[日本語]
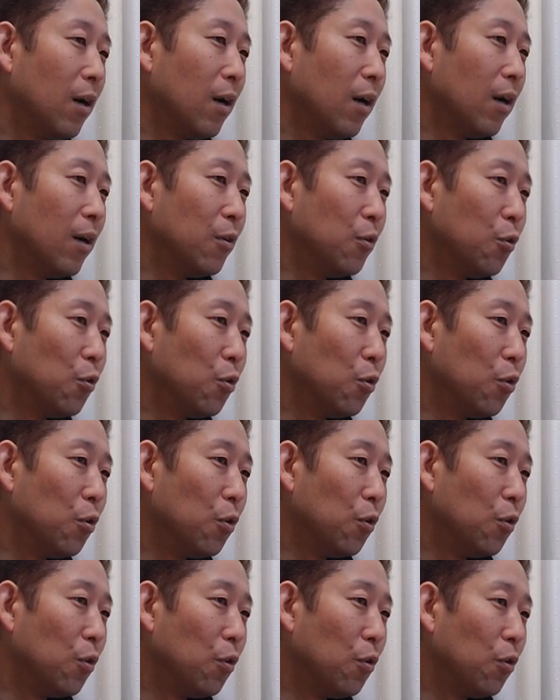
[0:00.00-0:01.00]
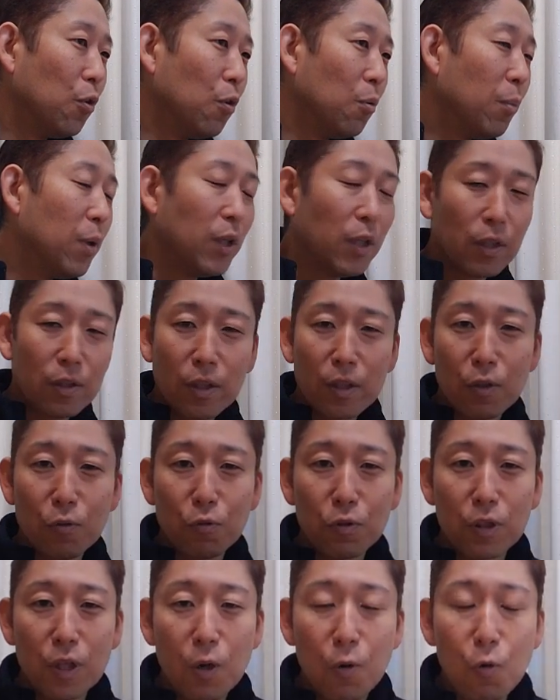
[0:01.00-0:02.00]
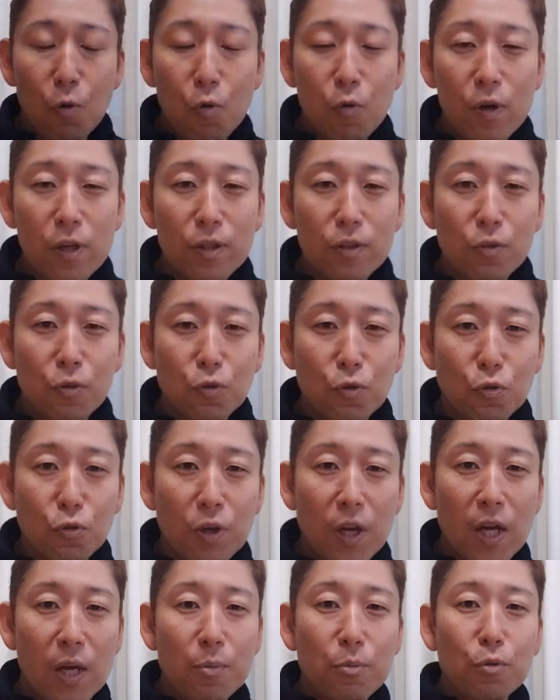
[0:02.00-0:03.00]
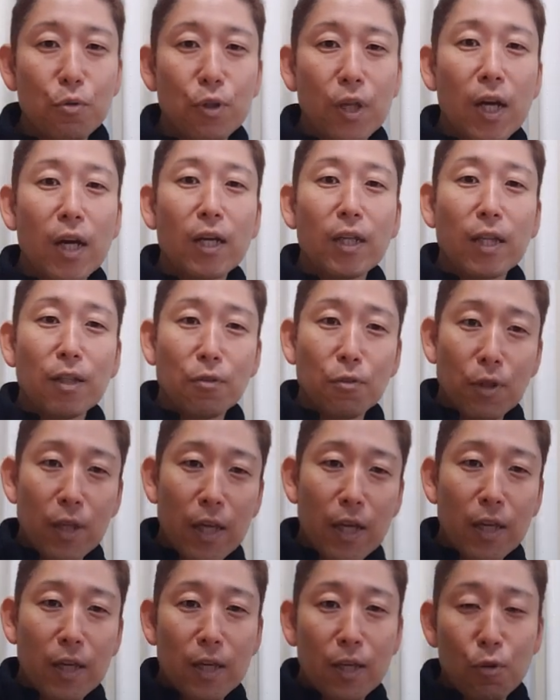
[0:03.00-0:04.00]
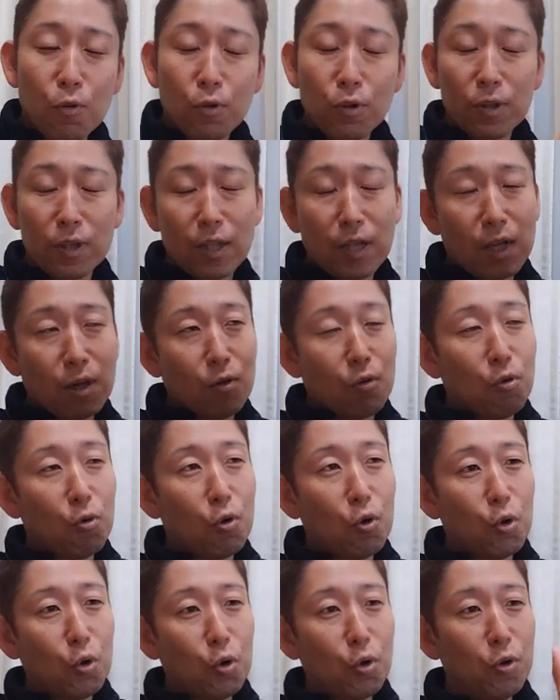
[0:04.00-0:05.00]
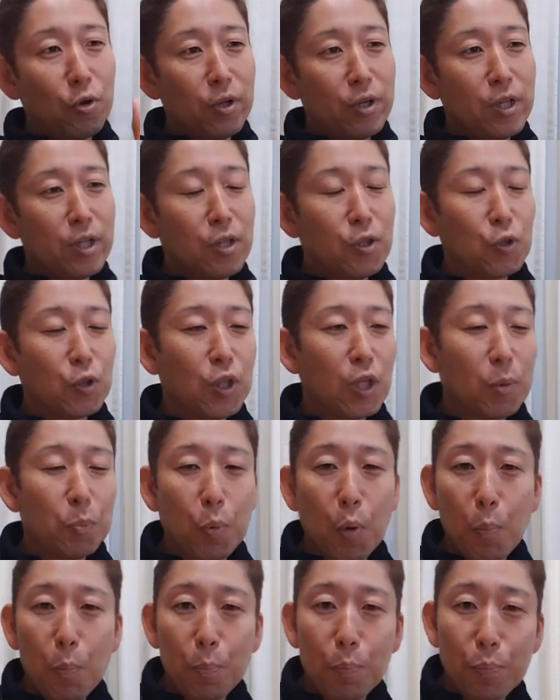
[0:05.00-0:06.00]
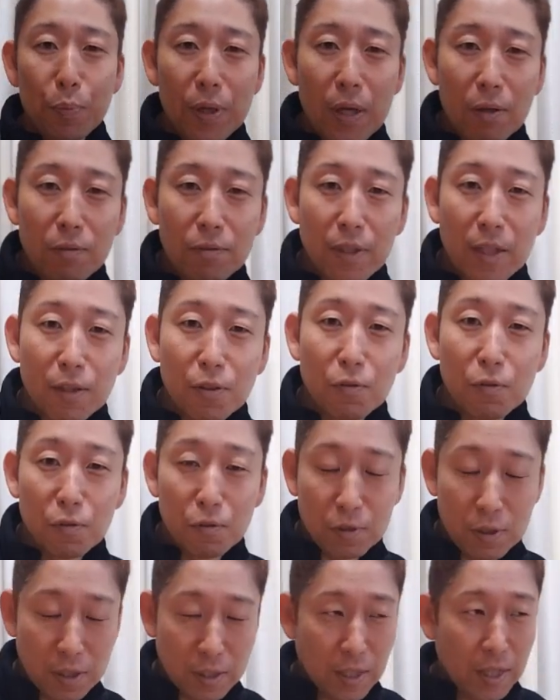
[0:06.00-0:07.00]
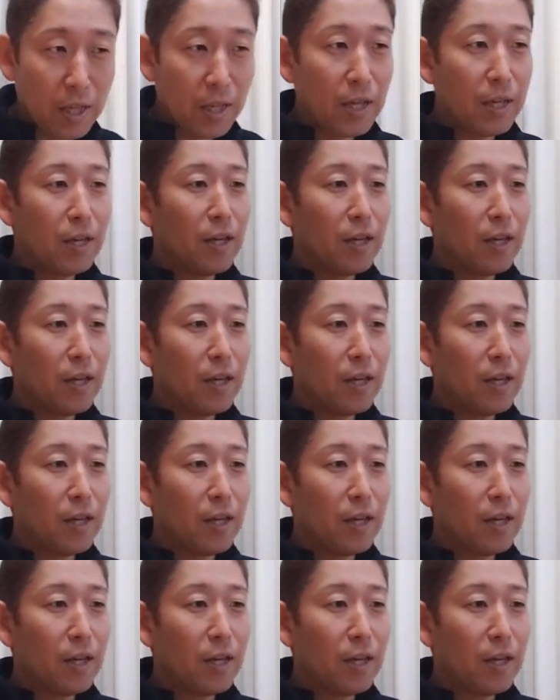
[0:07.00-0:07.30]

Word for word: あのー、まあねさっき言ったオンエストというライブの中だとねいろんなこう言ったらポップな歌っていうんですかね、